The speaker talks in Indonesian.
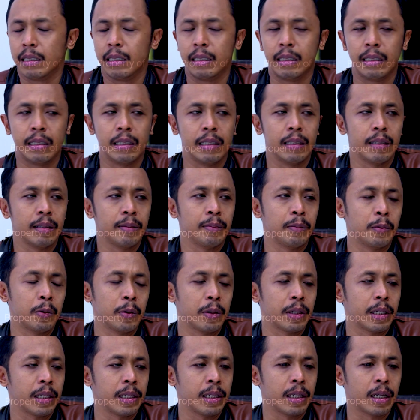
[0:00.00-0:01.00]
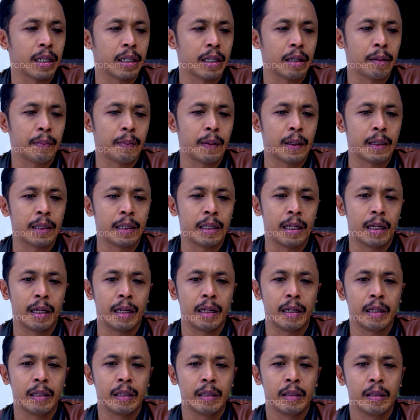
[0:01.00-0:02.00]
ini, ini mungkin yang
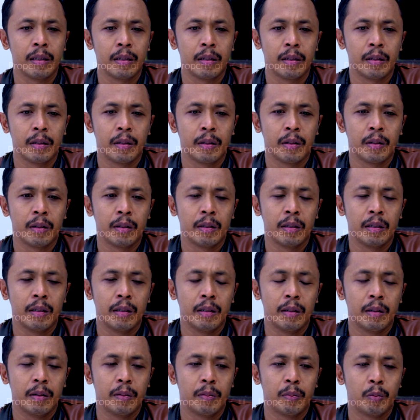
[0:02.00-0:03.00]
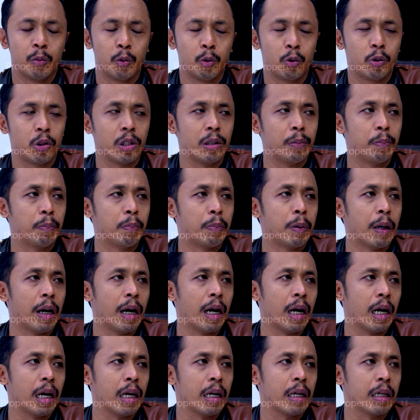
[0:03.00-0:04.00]
namanya
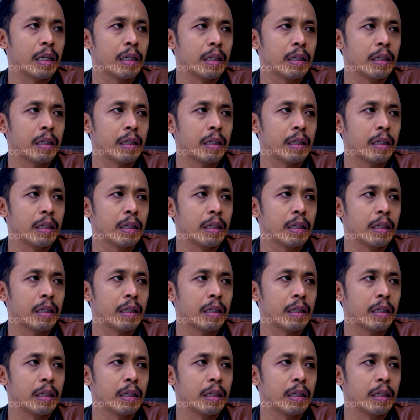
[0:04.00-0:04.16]
musibah